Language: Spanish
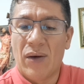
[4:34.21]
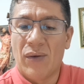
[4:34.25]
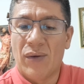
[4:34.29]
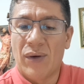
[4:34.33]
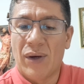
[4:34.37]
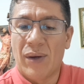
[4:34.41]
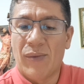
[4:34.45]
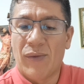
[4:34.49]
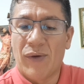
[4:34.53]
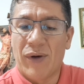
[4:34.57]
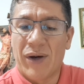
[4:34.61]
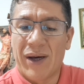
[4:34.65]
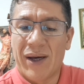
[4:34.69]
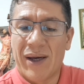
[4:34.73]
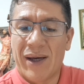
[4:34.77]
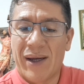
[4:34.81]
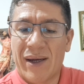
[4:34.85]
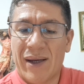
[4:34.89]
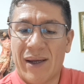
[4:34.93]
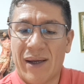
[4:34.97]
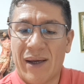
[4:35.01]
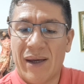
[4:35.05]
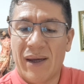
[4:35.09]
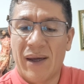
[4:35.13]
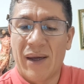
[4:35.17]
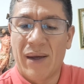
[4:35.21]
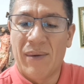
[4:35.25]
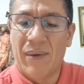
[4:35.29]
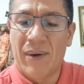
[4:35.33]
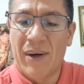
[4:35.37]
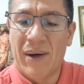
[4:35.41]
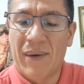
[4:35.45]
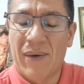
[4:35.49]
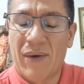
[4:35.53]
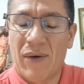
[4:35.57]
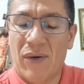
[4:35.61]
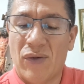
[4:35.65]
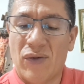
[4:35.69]
una mujer que
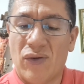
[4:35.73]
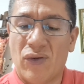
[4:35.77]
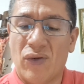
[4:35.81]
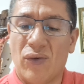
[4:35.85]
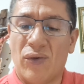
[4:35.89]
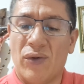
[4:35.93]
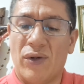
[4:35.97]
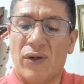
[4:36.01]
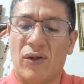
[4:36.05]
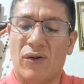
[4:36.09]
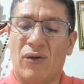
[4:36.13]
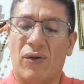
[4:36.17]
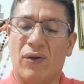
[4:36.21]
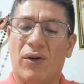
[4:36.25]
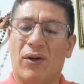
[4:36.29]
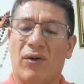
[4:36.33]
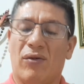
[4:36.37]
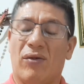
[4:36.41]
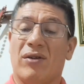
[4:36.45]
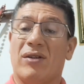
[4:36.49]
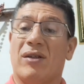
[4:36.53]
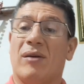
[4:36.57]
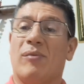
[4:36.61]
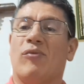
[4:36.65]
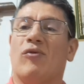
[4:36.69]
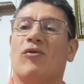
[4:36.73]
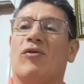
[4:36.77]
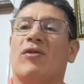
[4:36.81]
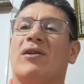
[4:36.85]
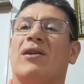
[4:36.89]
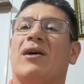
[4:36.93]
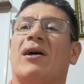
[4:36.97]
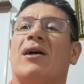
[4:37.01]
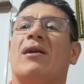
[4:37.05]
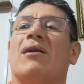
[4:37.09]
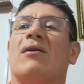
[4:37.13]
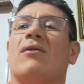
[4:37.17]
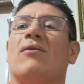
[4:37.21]
iba con su único hijo a
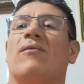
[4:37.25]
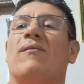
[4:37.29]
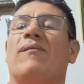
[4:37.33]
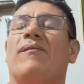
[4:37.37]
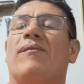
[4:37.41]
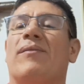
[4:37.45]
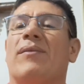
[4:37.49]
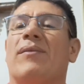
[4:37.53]
sepultarlo.